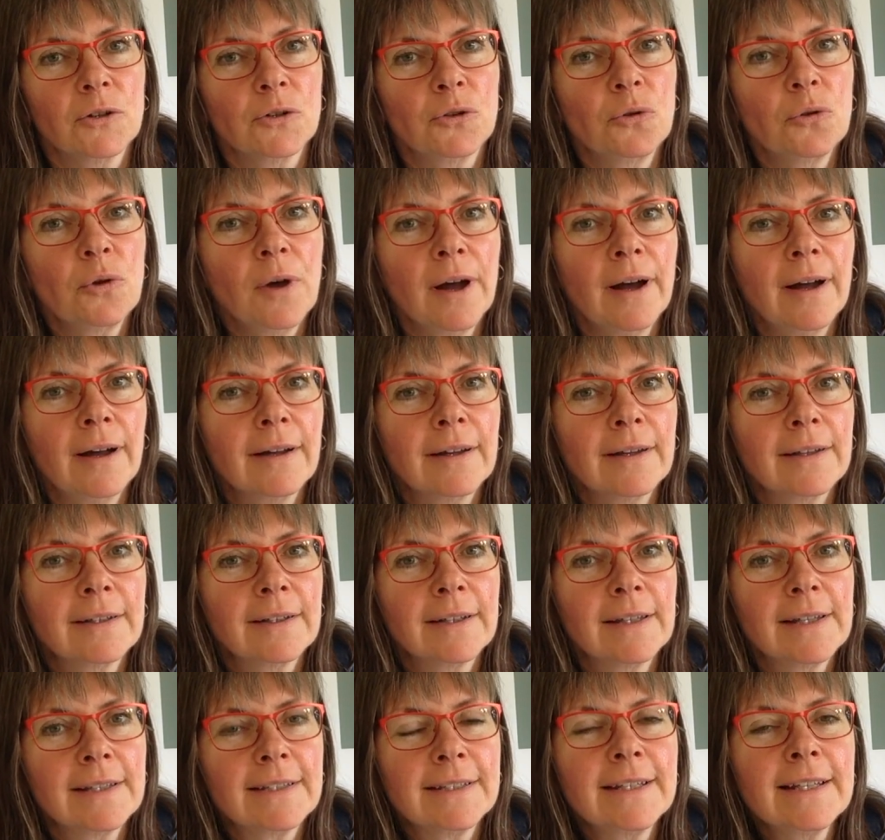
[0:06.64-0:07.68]
Dünger
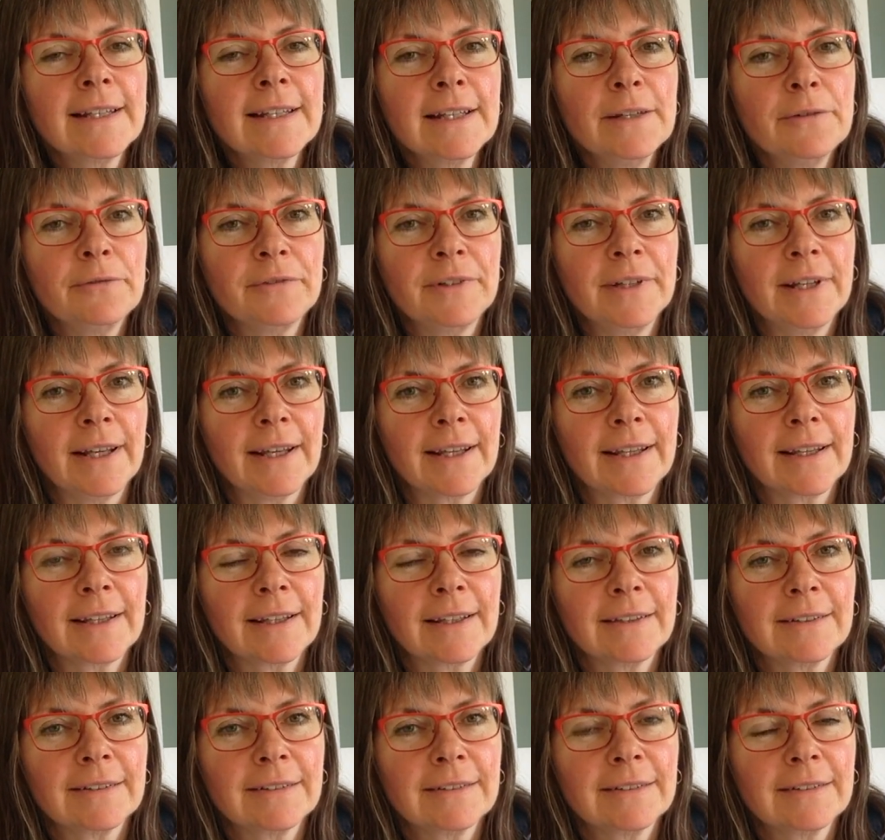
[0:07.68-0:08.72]
ist nicht
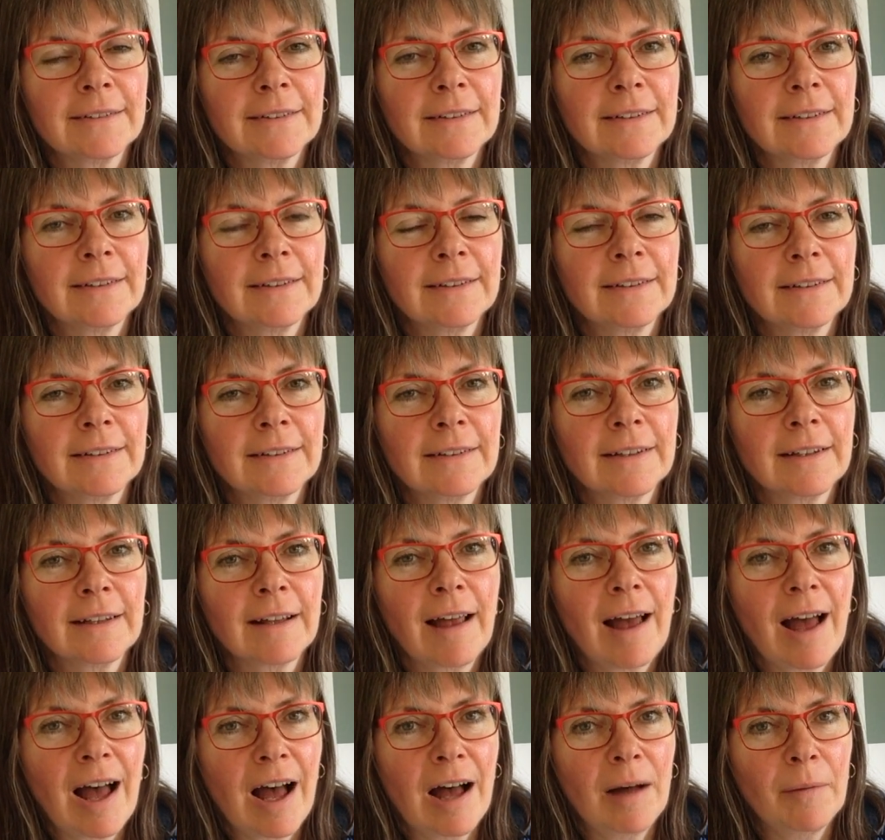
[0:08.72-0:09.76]
giftig,
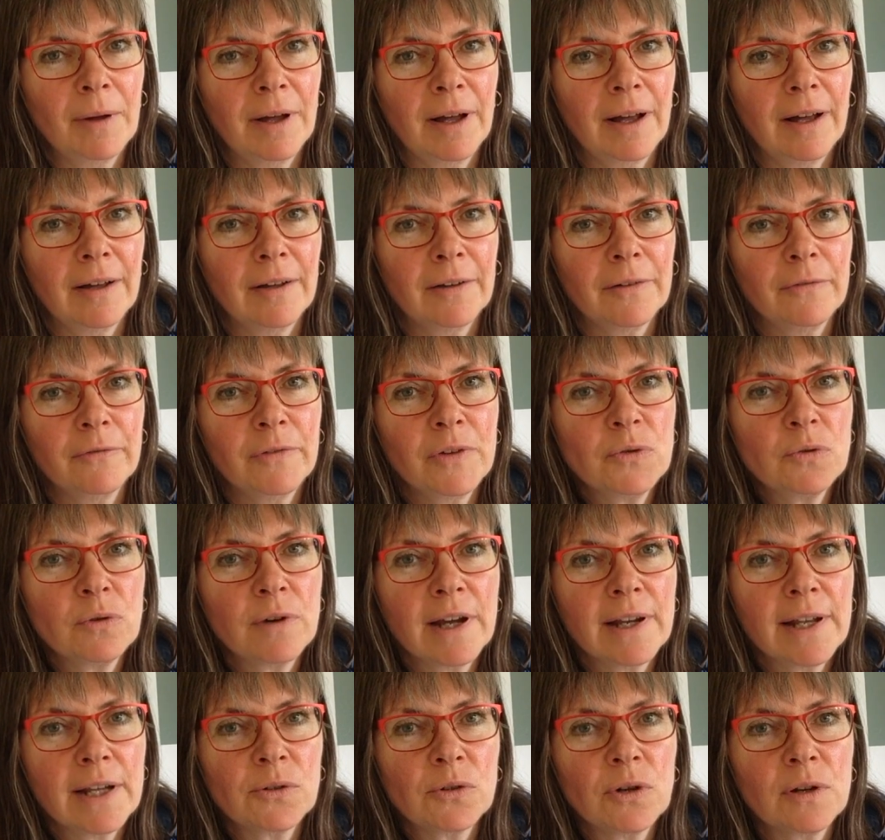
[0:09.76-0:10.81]
aber wieso
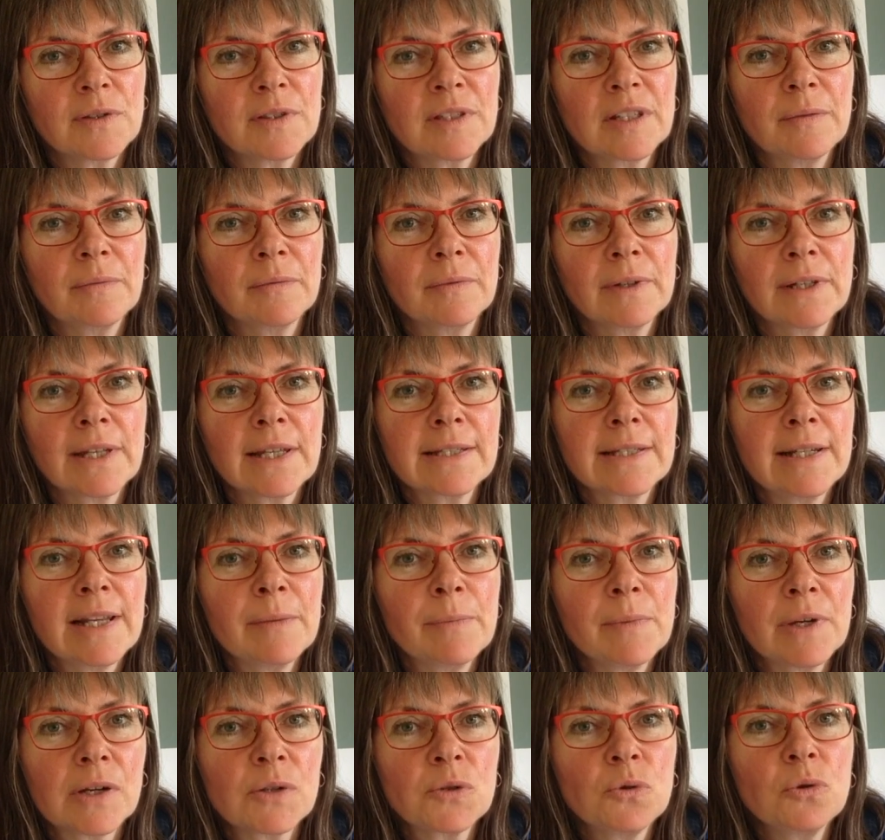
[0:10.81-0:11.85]
kann er trotzdem das
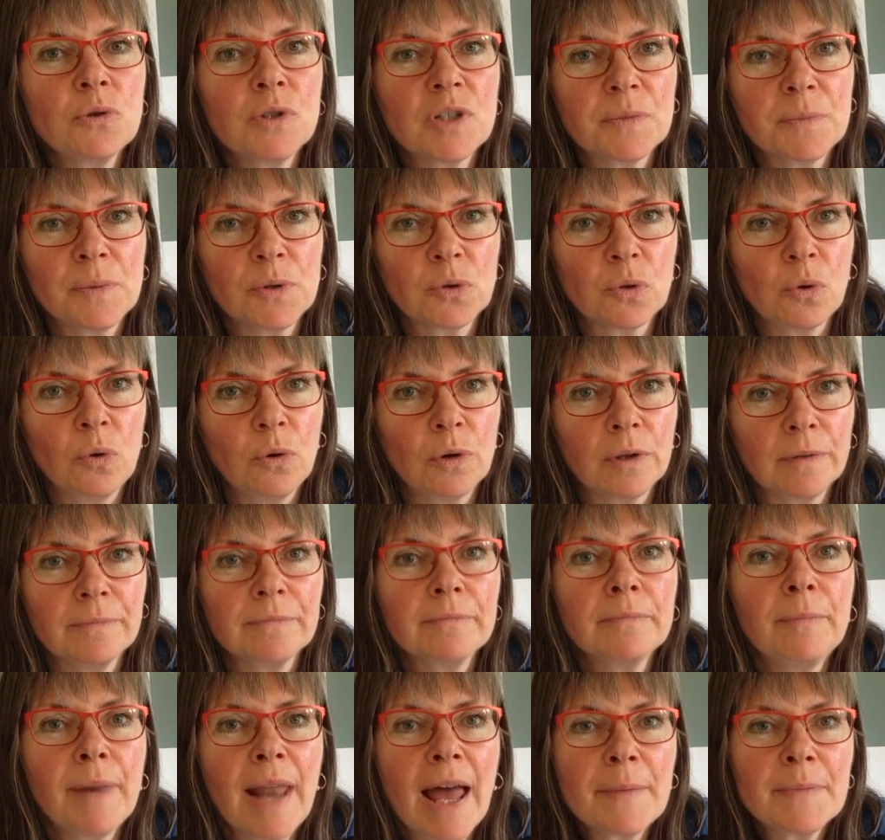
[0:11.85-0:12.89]
Leben Ihres Hundes bedrohen?
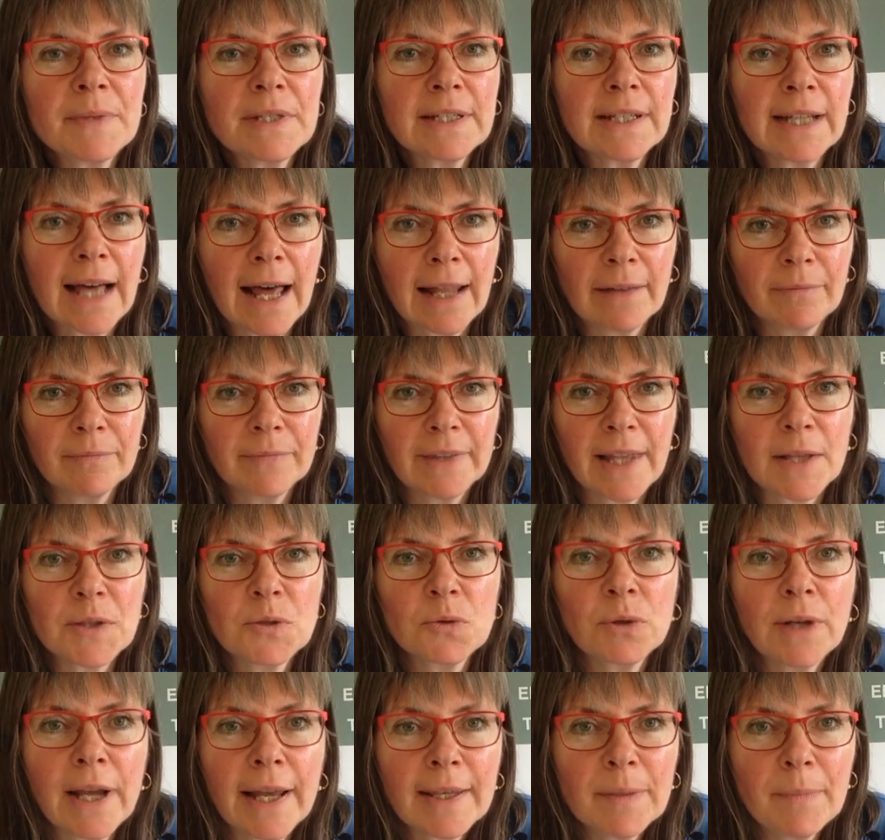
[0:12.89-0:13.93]
Bleiben Sie dran,
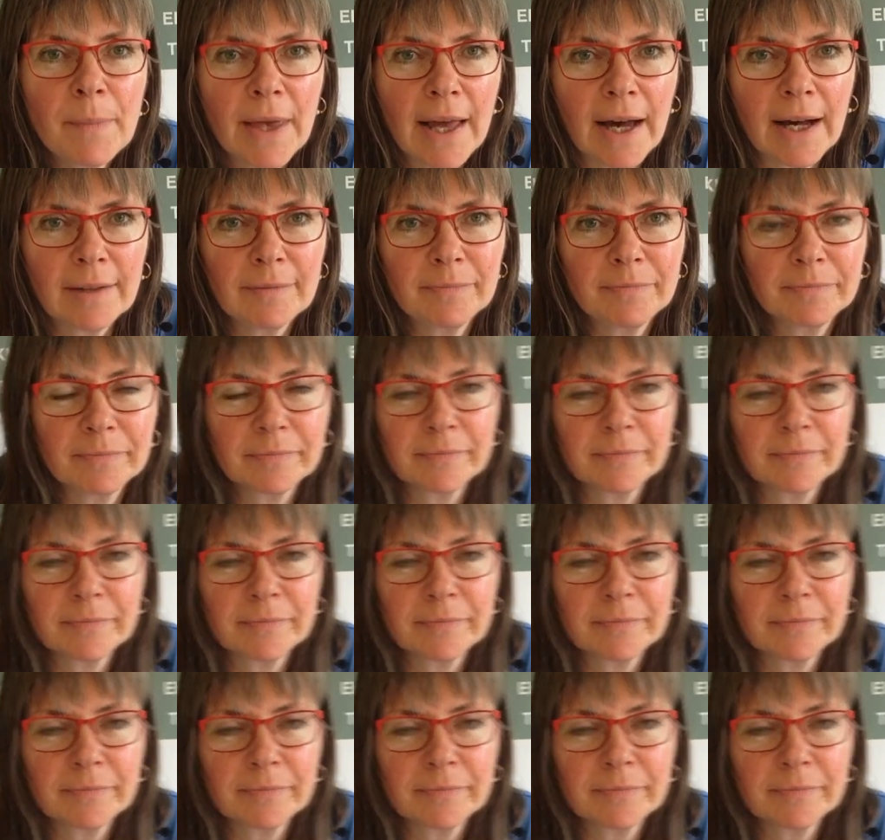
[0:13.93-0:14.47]
dazu gleich mehr.